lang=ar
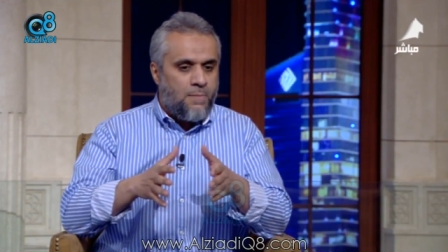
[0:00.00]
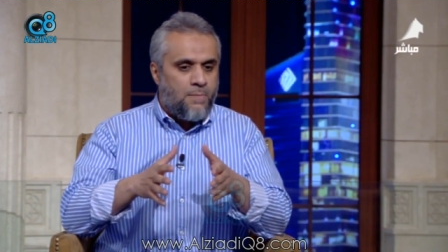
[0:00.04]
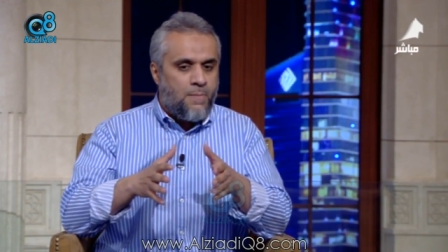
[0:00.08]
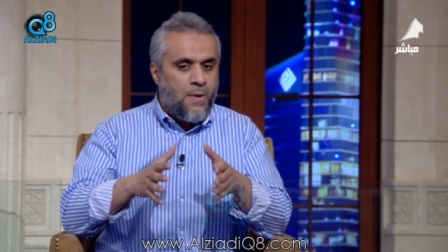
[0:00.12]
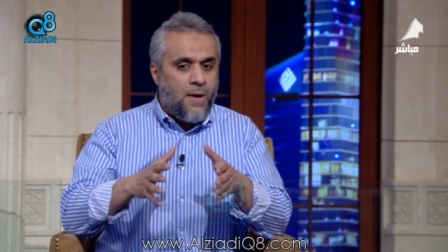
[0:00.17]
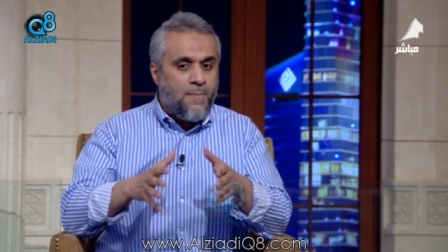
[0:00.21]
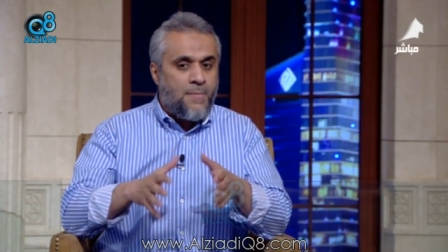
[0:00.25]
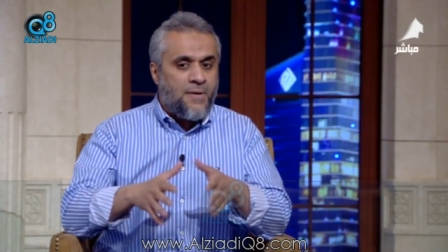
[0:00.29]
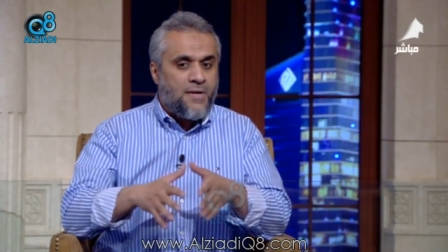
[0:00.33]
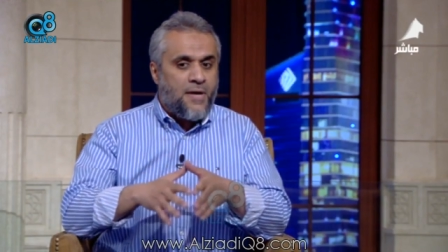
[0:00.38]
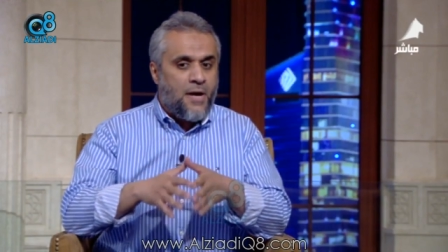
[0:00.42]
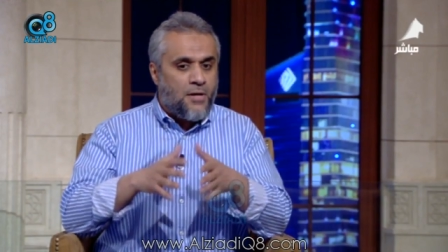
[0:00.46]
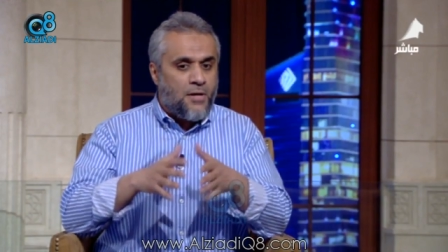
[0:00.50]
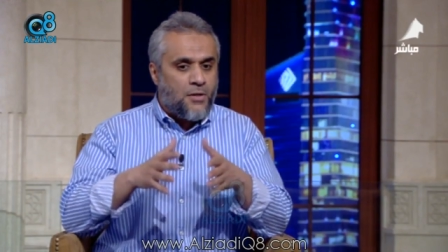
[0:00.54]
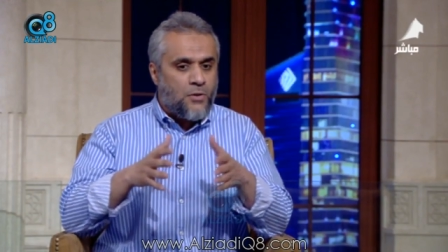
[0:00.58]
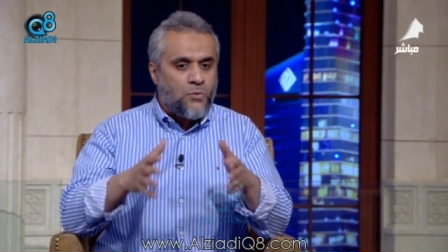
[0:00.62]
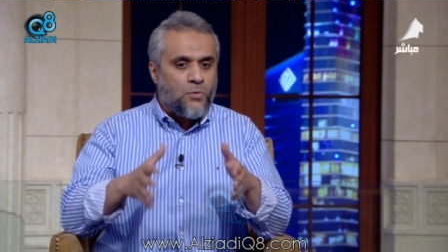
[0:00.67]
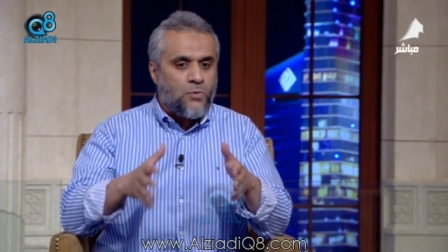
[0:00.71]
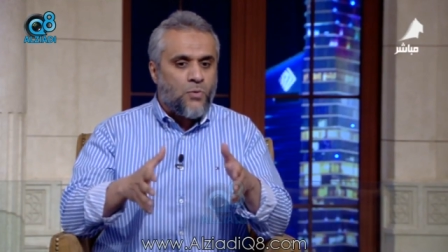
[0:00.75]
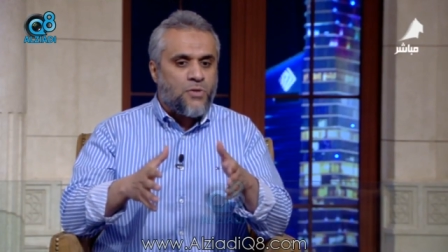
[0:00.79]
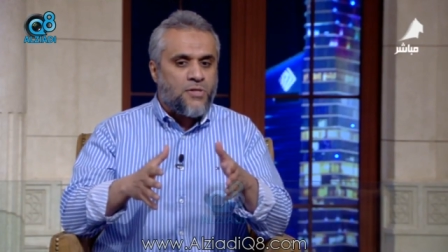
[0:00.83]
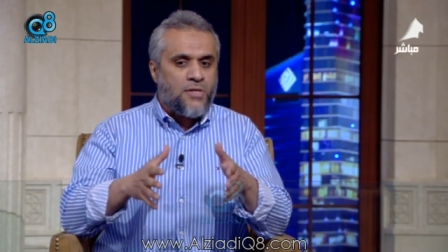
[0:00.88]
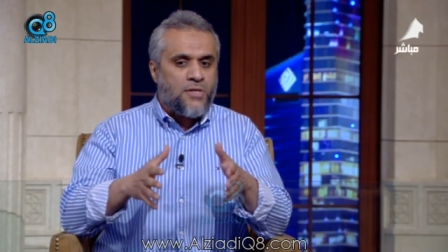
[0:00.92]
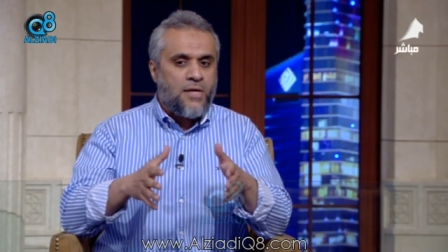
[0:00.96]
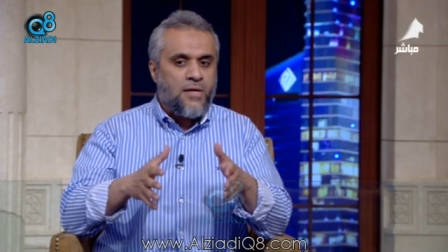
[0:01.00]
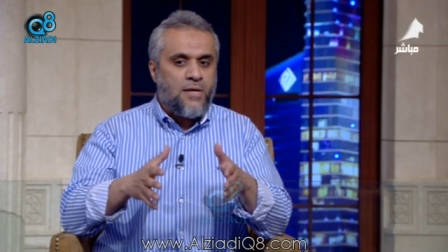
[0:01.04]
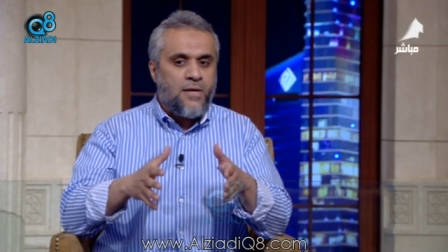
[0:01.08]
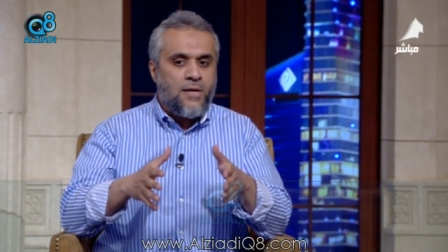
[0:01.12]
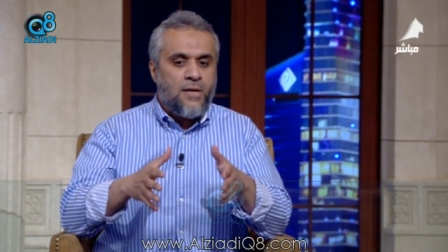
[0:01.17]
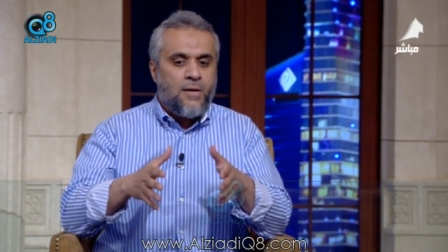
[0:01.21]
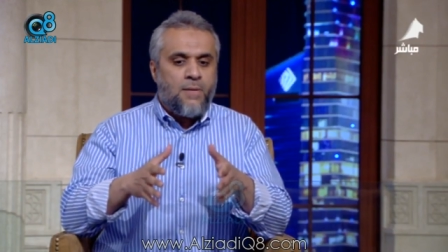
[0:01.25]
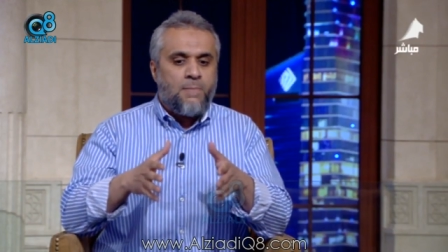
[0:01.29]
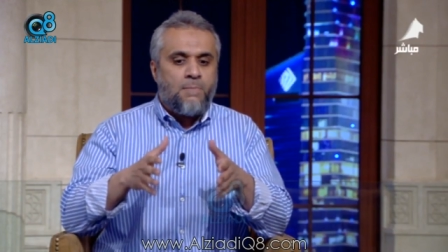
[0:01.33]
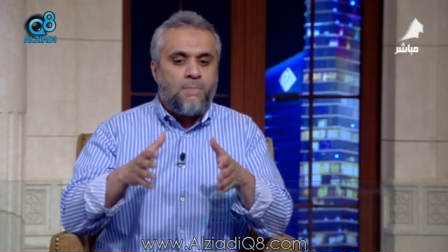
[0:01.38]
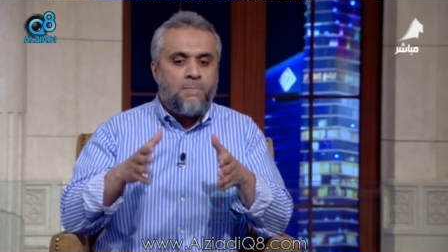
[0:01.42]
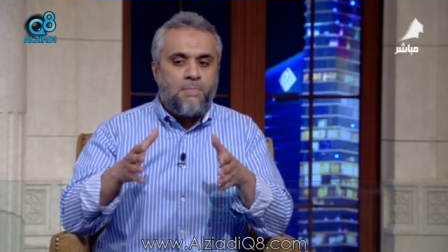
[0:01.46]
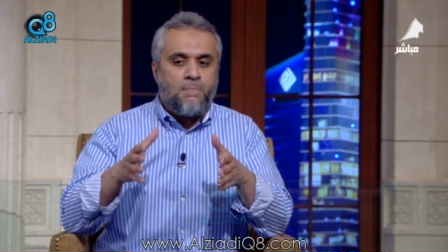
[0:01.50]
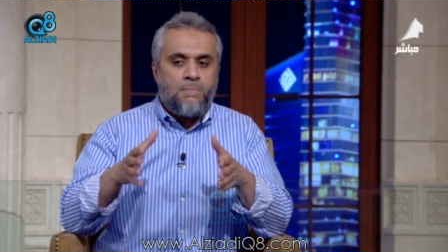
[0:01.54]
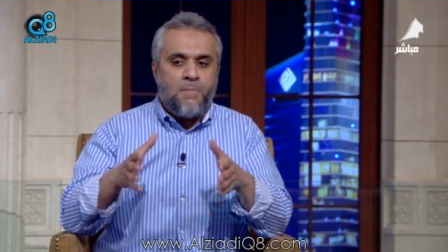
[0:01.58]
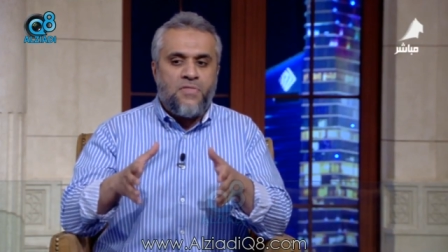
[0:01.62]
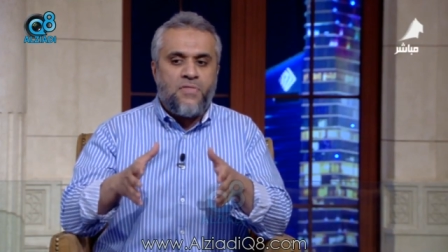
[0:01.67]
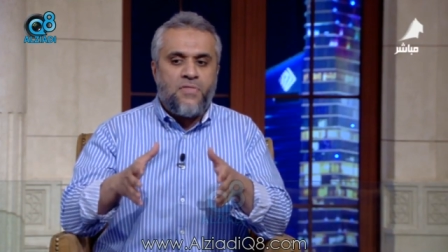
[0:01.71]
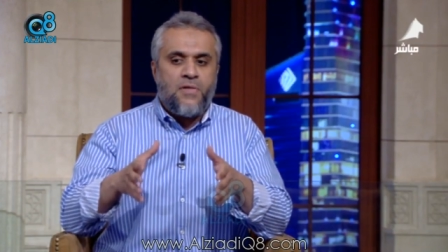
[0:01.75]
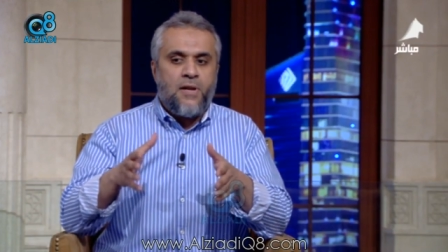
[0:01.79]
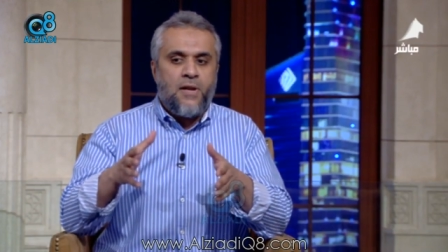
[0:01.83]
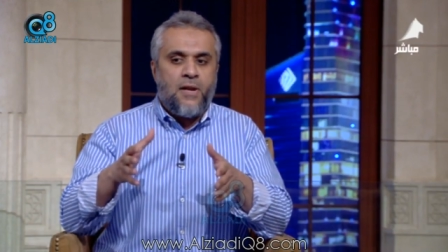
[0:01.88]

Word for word: مهما كان خطورته مثل